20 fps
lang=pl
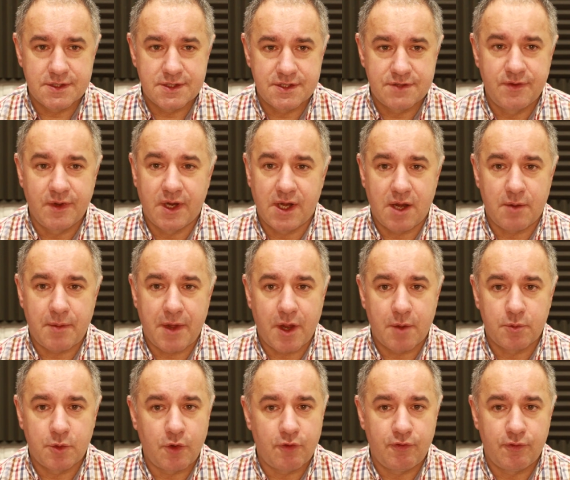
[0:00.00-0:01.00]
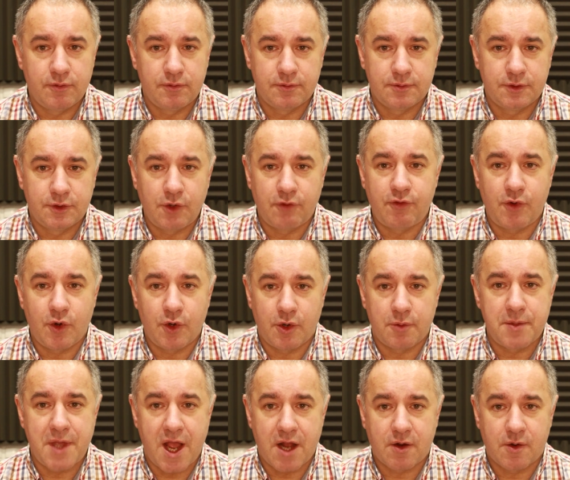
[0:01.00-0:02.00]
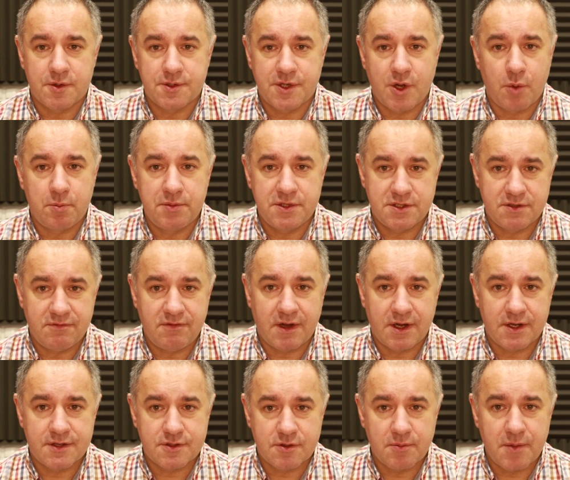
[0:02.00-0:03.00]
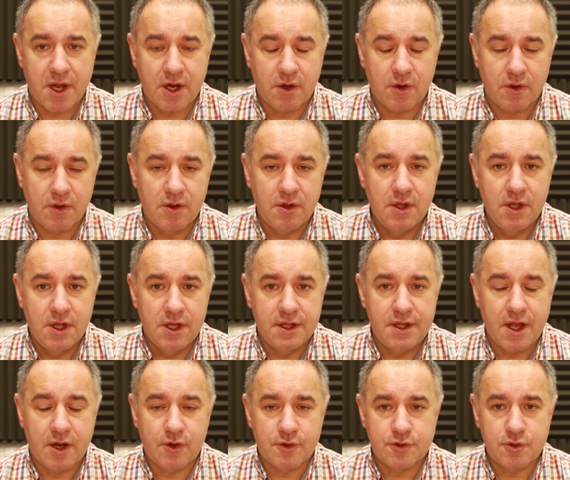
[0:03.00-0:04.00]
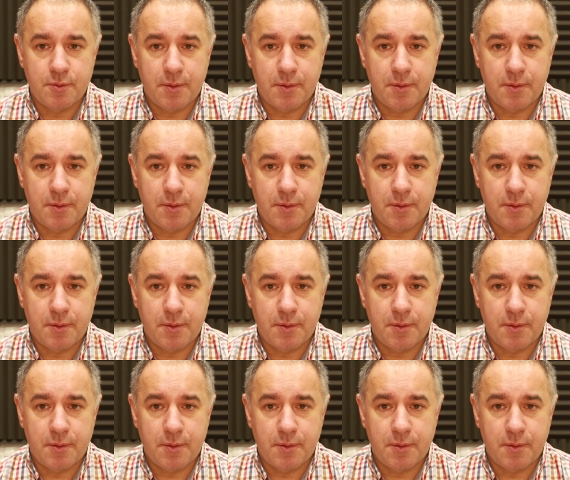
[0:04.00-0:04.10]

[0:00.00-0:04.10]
zwykle mają do, dowolną jakość, a opisywane są jako jako